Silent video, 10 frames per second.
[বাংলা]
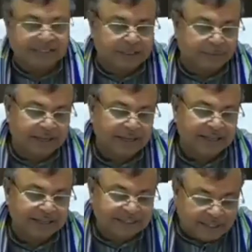নেবে
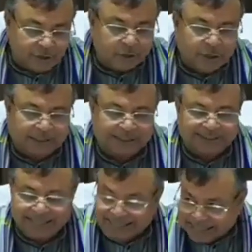সেই জন্য একটা
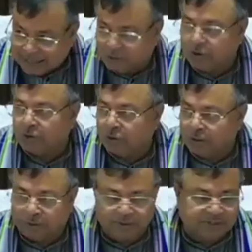টেন্ডার কল
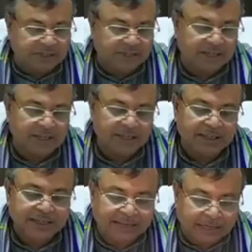করা হয়েছে
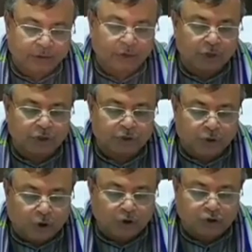এটা করা হয়েছে
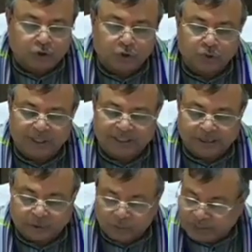দশ ছয় দুই হাজার
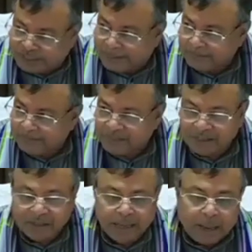কুড়িতে
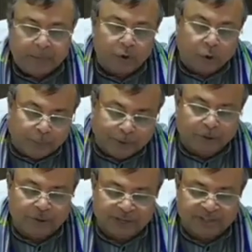এবং ওপেন
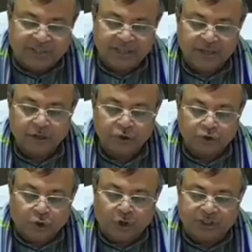হয়েছে
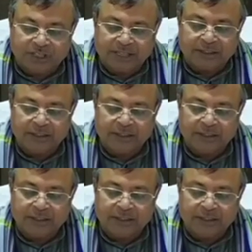ছয় সাত